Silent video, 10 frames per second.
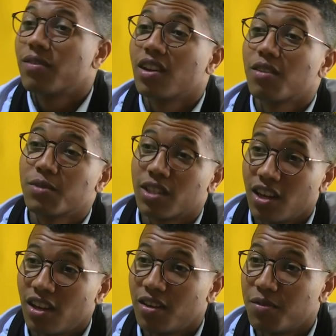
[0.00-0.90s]
في
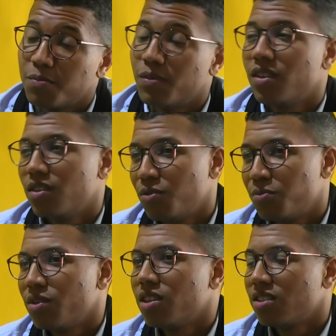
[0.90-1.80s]
المسرح
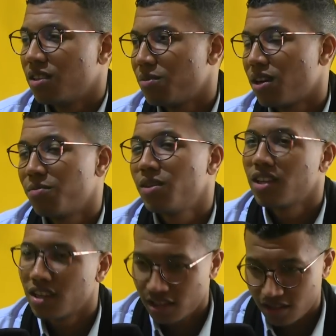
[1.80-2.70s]
دوبوي زعما
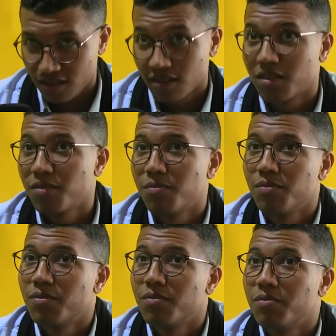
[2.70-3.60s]
من
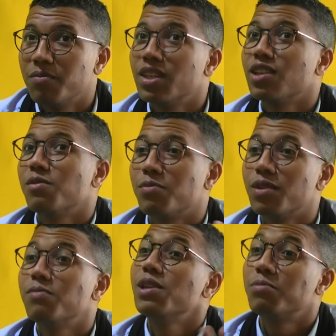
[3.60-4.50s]
من
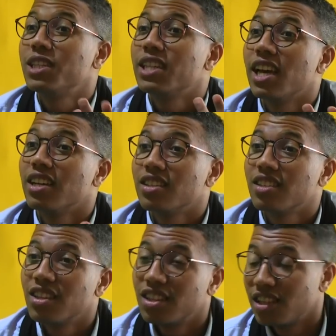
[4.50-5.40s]
من الابتدائي
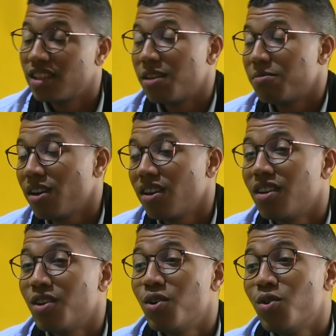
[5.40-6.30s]
حتى لدابا
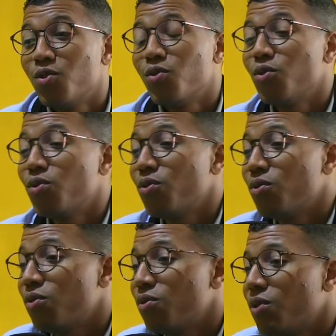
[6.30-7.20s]

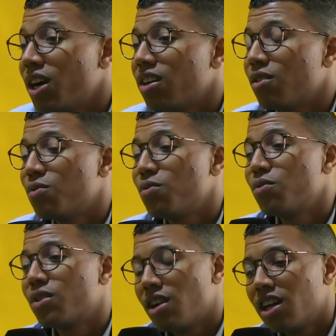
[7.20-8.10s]

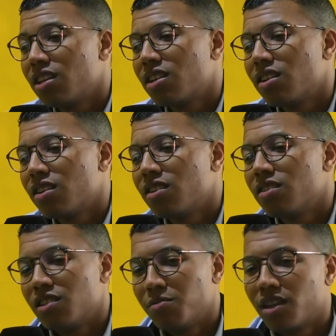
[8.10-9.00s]
وهذيك
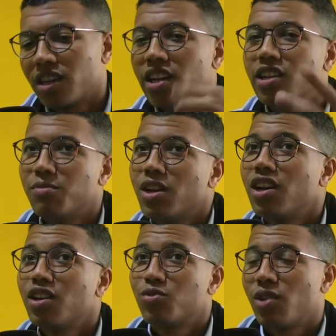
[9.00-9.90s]
زعما
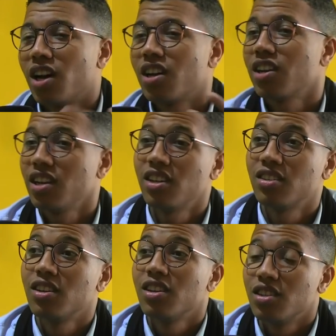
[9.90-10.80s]
الكلمات والحركات
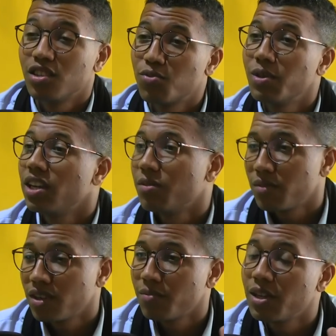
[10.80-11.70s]
جاو من
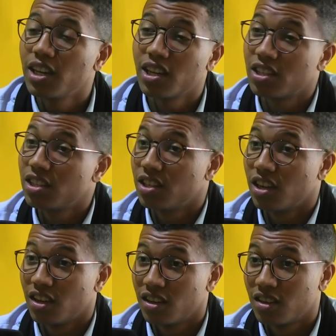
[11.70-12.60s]
من, من الارتجال